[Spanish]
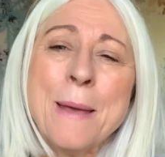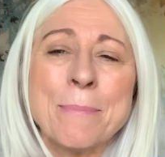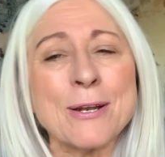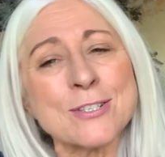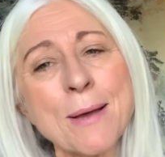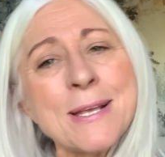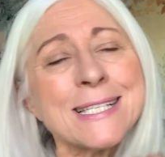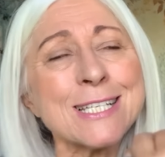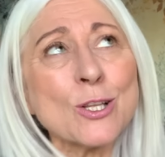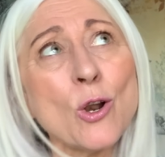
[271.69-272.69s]
Pero sabéis,
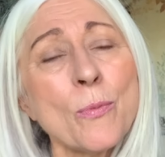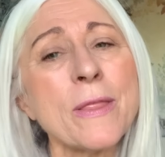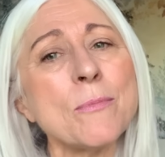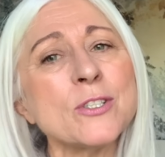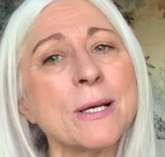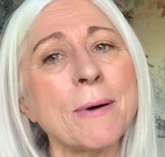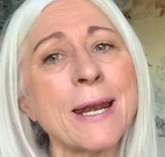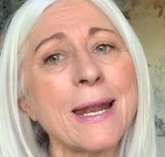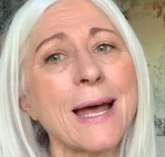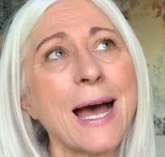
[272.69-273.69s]
esto lo podemos llevar